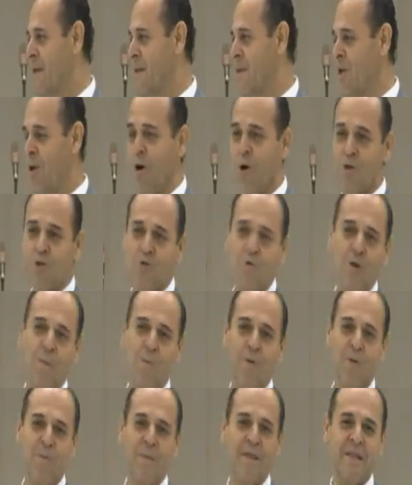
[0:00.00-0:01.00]
Dios no
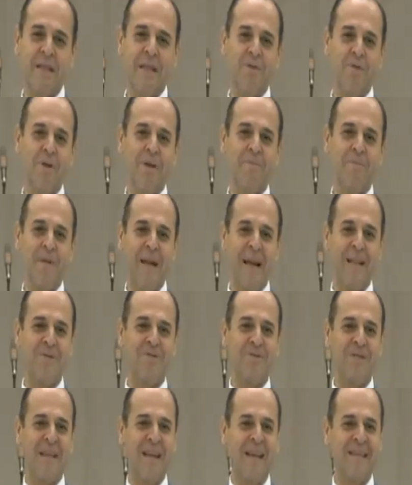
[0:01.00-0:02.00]
ha prometido
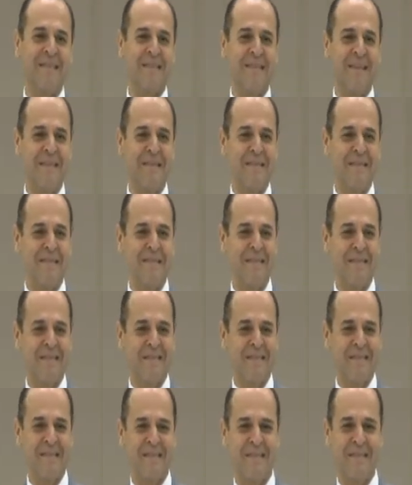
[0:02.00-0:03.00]
librarnos de las
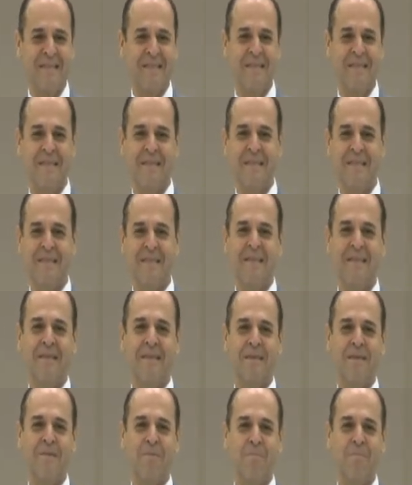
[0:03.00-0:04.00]
crisis,
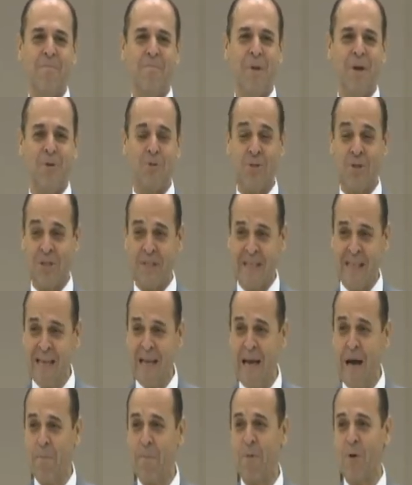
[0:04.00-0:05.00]
pero
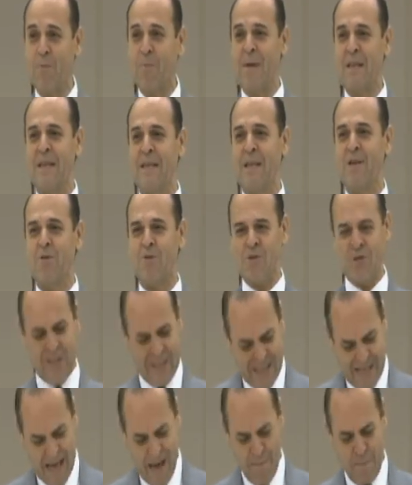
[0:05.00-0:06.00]
sí ha prometido,
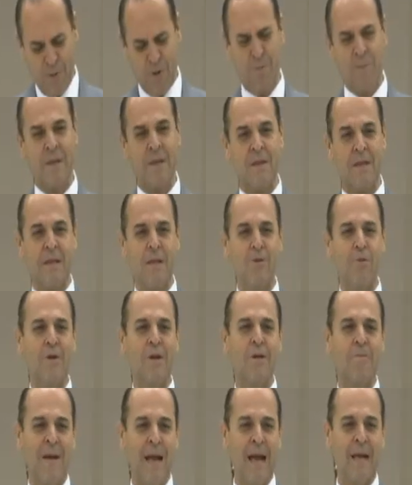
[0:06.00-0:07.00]
sí ha prometido
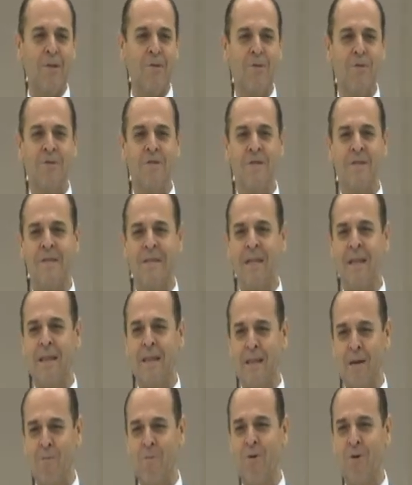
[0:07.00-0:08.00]
librarnos
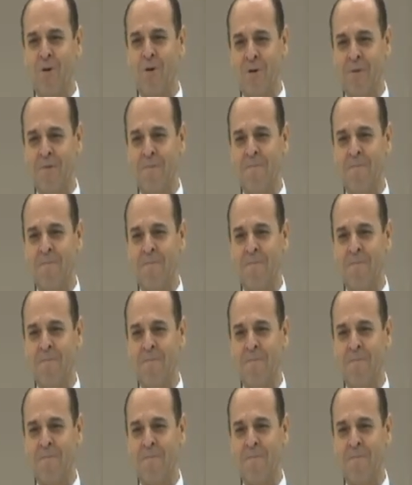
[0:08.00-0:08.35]
del temor.